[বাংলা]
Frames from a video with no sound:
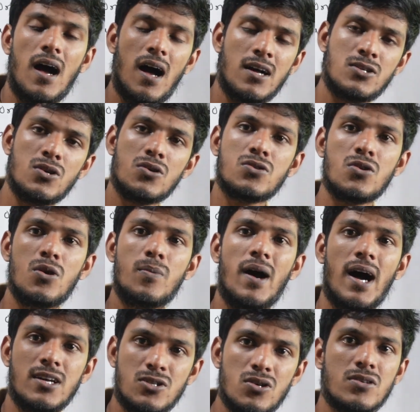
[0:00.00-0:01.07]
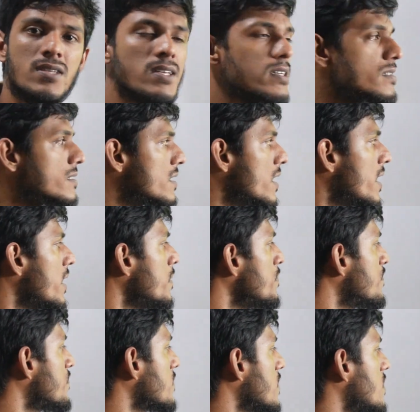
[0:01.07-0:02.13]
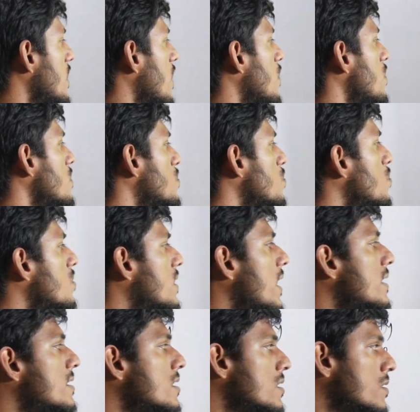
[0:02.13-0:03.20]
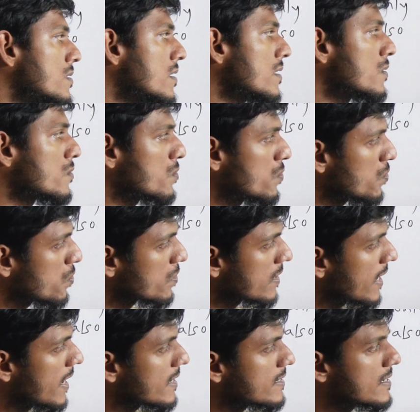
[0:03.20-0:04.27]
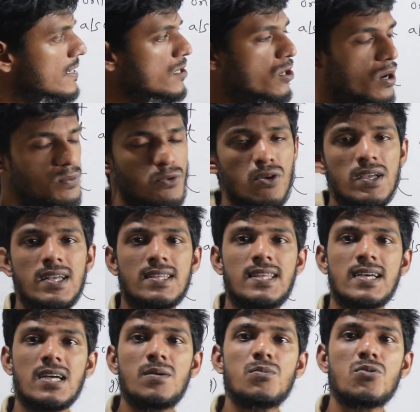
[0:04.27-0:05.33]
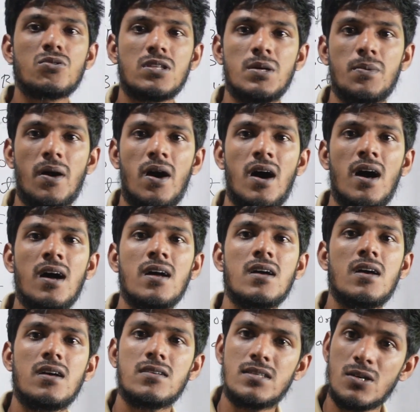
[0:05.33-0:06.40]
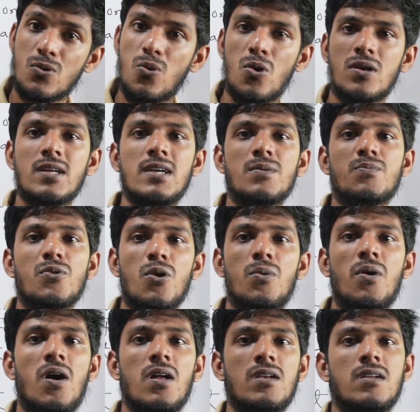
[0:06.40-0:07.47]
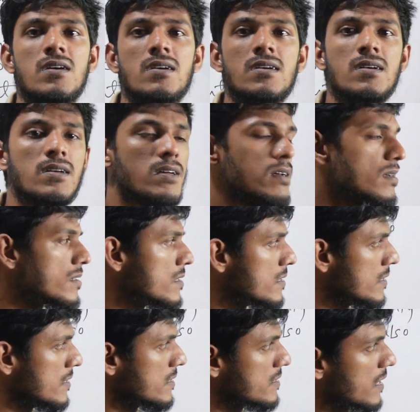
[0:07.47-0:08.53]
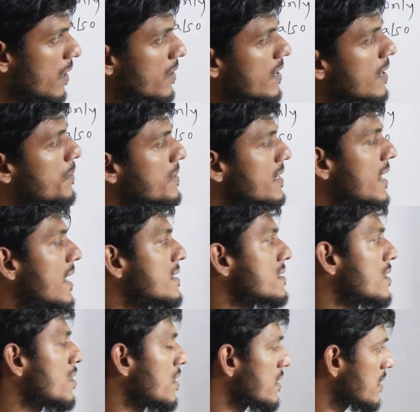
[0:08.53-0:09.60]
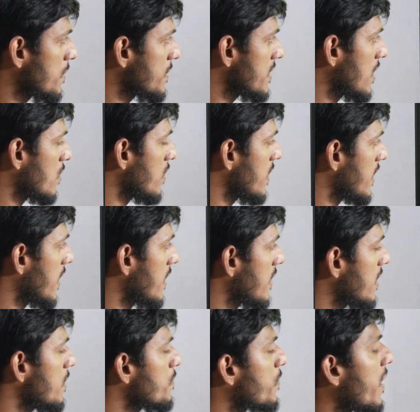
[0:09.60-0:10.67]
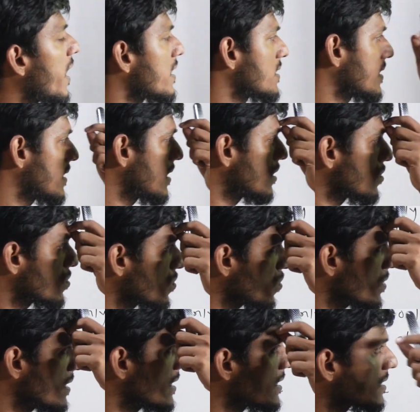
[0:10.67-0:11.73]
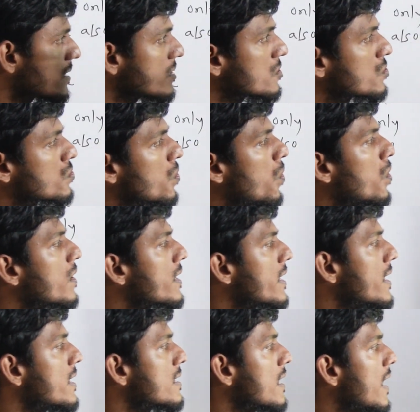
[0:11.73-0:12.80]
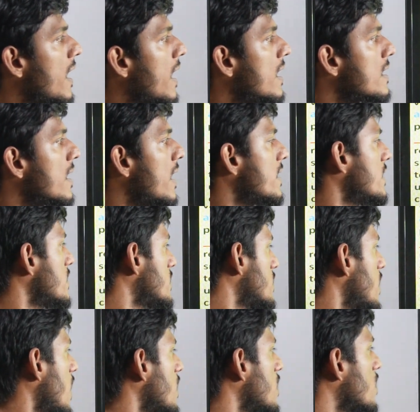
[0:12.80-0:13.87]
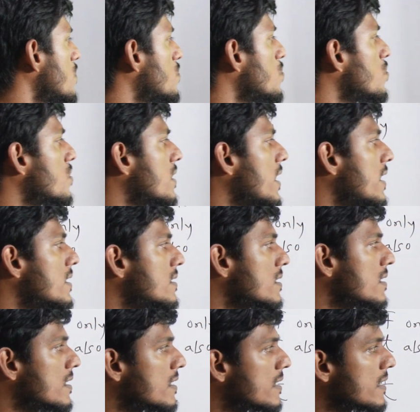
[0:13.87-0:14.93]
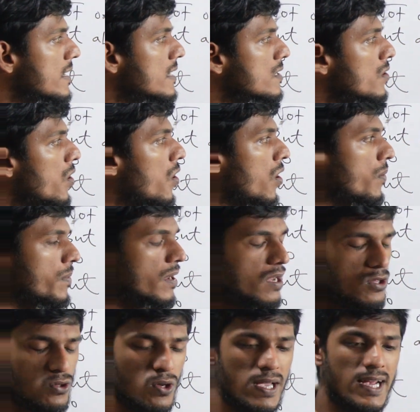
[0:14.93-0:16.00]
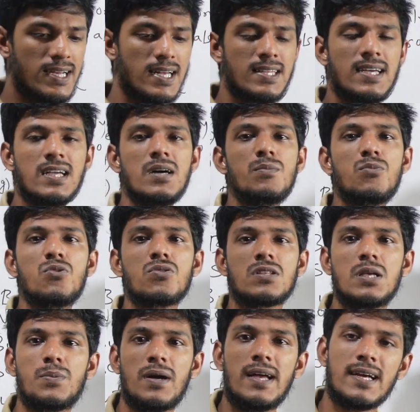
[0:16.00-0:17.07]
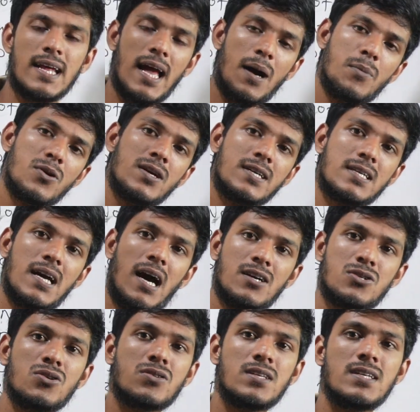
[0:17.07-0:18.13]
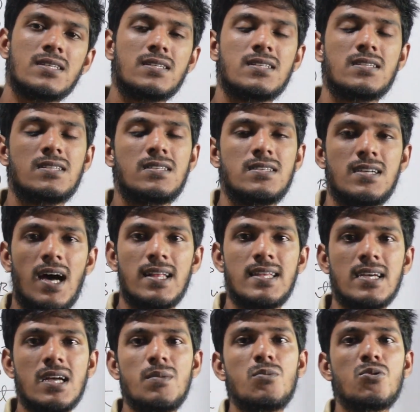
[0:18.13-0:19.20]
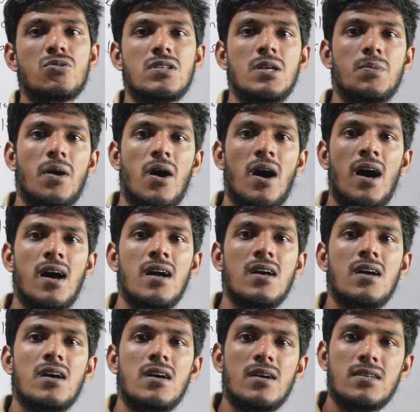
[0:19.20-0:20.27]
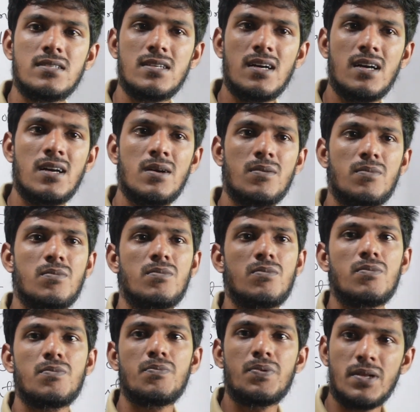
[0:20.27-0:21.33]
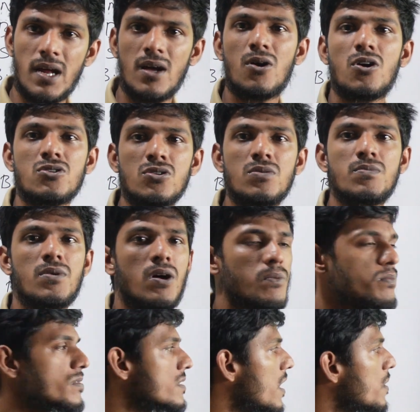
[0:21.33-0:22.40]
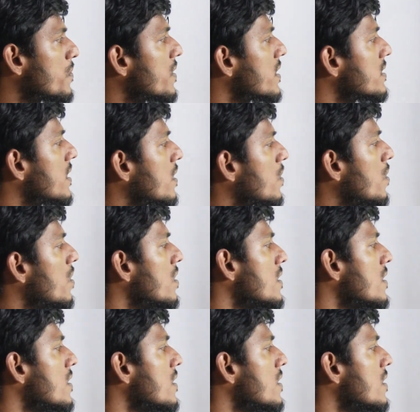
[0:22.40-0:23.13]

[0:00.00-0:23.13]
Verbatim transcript: আসক্ত বা আসক্তি যে দেখো টু গেট টু গেট রিড অফ তো এর থেকে মুক্তি পাওয়া যে কঠিন প্রবল তাহলে আমাদের অ্যান্সার হয়ে যাবে দেখো এখানে বাট কিন্তু ইট ইজ সো গ্রেট অ্যান অ্যাডিকশান টু গেট রিড অফ তো এটা থেকে মুক্তি এটা এমন একটি আসক্তি যা থেকে মুক্তি পাওয়া যে প্রায় অসম্ভব তারপরে দেখো